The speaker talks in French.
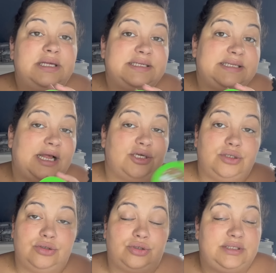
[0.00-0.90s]
Ça,
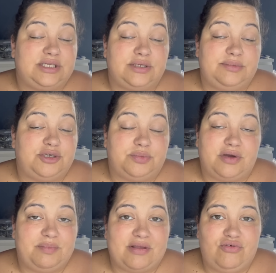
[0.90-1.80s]
je suis désolée, mais je ne
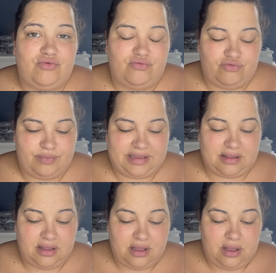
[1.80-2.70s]
pourrais pas du tout vous mettre
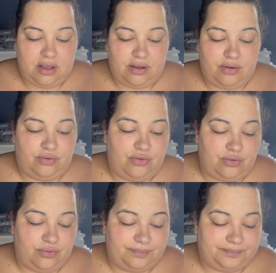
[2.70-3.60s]
euh,
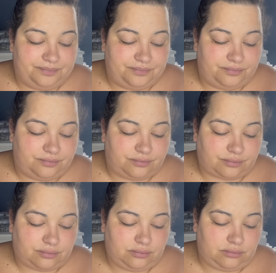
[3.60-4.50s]
de...
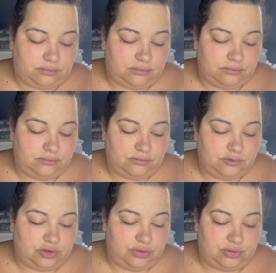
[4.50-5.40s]

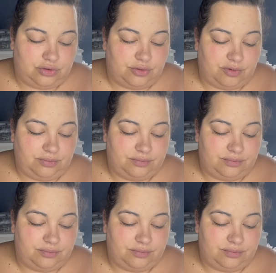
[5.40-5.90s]
De comment